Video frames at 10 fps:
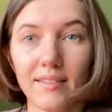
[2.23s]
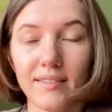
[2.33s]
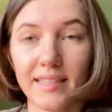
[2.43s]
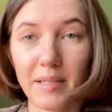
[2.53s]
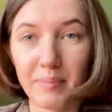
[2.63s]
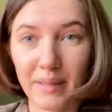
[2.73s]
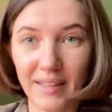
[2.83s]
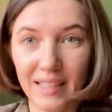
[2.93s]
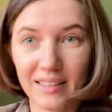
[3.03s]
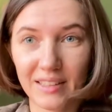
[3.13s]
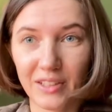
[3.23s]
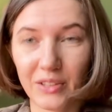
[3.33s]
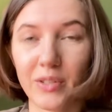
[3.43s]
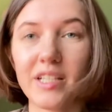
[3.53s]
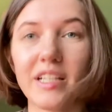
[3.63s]
Всем привет!
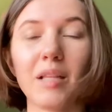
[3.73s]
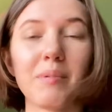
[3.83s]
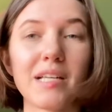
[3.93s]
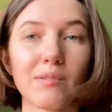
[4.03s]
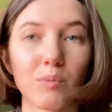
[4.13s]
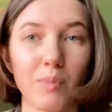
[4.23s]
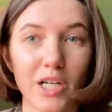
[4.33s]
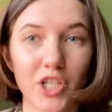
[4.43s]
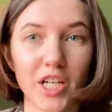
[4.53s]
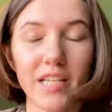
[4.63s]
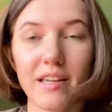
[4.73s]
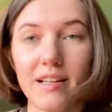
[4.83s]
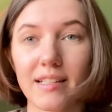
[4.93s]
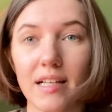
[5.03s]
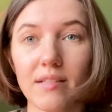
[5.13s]
Кто не знает, меня зовут Маша, я
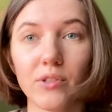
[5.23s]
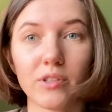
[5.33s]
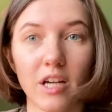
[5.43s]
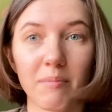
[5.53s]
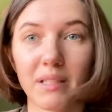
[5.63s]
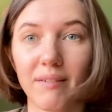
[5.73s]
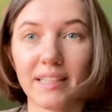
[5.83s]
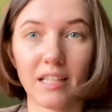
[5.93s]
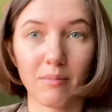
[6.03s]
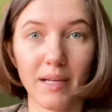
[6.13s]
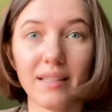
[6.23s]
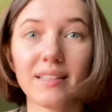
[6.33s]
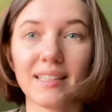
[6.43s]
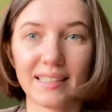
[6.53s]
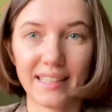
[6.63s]
рассказываю, как продавать хендмейд
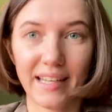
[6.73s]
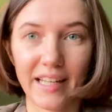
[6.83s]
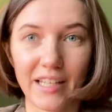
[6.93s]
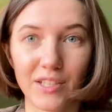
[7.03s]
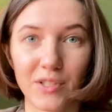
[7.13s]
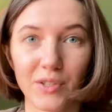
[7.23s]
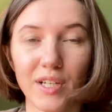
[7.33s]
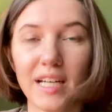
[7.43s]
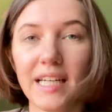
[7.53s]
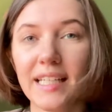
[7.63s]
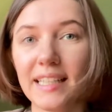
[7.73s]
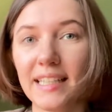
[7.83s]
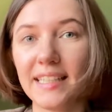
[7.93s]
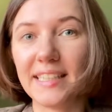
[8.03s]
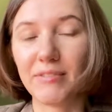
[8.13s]
за границу.
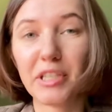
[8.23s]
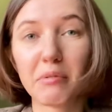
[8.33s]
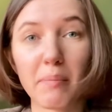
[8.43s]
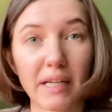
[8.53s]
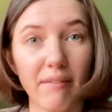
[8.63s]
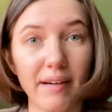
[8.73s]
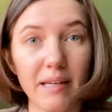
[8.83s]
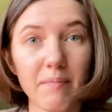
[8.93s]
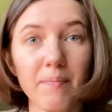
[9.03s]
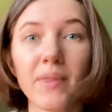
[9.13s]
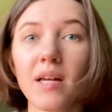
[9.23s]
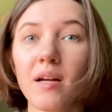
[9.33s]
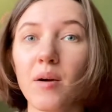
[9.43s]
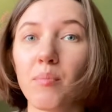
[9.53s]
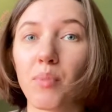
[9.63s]
И сегодня мы проговорим
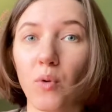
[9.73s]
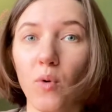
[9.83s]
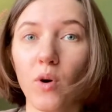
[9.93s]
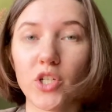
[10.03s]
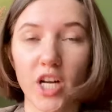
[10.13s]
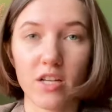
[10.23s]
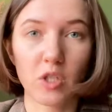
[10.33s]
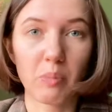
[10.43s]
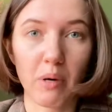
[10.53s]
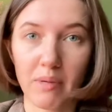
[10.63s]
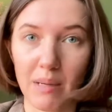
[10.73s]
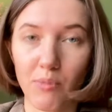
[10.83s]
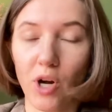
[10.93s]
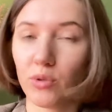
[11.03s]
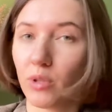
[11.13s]
про частую
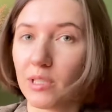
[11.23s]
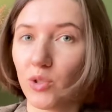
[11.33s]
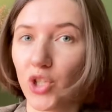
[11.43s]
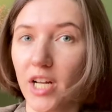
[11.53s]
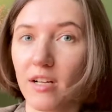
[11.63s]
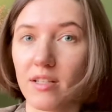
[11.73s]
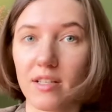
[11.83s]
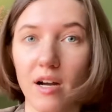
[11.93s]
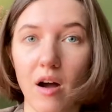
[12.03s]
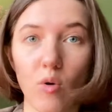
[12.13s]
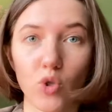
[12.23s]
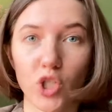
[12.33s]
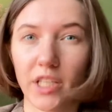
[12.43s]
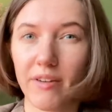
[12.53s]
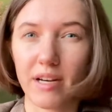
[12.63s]
проблему, которая случается
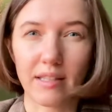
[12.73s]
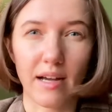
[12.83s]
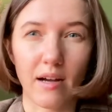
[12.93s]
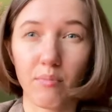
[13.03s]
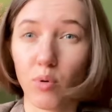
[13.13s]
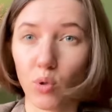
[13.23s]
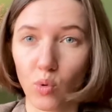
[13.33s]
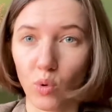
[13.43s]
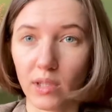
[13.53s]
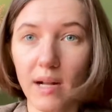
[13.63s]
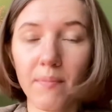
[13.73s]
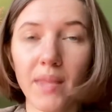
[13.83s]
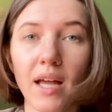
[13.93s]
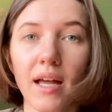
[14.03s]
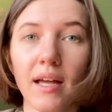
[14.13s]
уже, наверное, полгода.
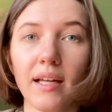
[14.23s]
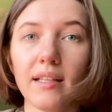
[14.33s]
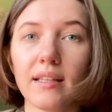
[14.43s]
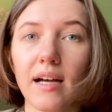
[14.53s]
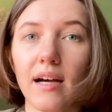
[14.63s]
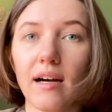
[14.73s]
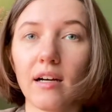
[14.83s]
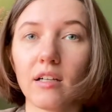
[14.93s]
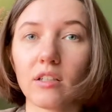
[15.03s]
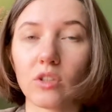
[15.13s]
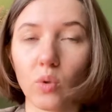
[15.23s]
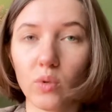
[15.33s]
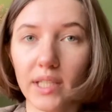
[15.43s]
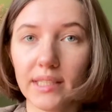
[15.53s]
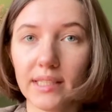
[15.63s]
Это
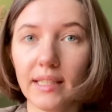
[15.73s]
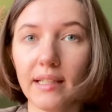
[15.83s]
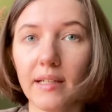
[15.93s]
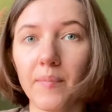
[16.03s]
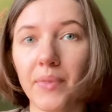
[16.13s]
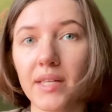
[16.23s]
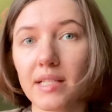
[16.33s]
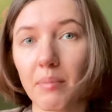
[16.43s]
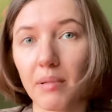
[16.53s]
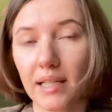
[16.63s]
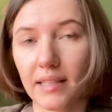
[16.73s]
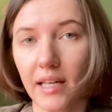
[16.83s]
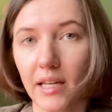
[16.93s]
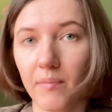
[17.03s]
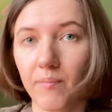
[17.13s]
трудности с
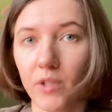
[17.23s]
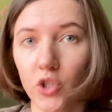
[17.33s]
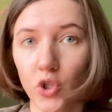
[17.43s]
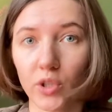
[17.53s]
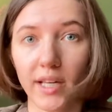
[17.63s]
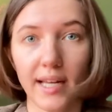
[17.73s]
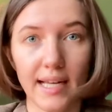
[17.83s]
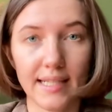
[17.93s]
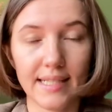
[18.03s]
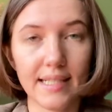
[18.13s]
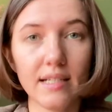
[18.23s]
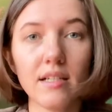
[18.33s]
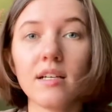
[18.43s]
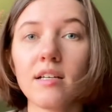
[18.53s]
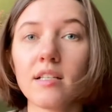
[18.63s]
оплатой счета Etsy
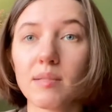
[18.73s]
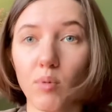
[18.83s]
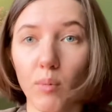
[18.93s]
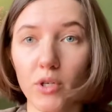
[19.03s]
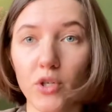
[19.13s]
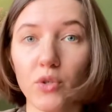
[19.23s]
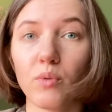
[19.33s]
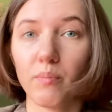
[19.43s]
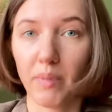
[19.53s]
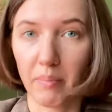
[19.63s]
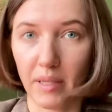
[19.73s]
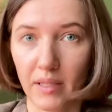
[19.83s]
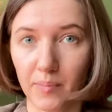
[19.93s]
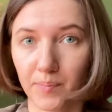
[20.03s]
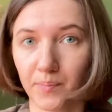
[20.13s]
с помощью
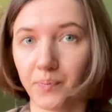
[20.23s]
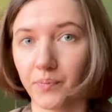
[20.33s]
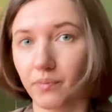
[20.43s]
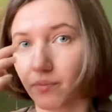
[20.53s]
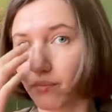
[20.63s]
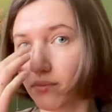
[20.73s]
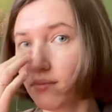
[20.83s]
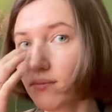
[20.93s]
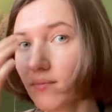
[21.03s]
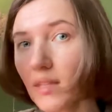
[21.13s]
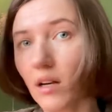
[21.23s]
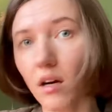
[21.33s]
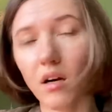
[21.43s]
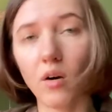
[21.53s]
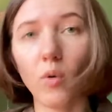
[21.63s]
PayPal.
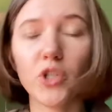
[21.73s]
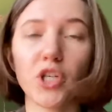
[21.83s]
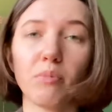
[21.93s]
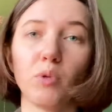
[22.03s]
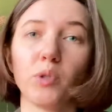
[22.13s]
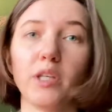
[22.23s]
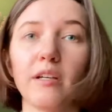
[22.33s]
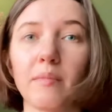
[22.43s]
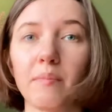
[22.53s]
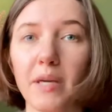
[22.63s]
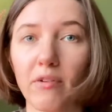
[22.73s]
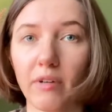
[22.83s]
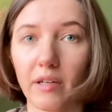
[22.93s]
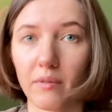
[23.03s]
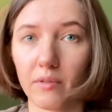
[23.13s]
А, очень многие
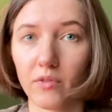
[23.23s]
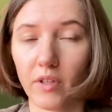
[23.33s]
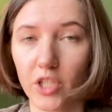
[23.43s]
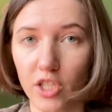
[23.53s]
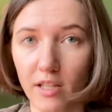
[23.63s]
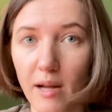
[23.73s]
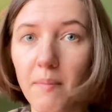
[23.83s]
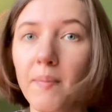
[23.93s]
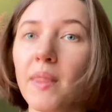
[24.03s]
первого два числа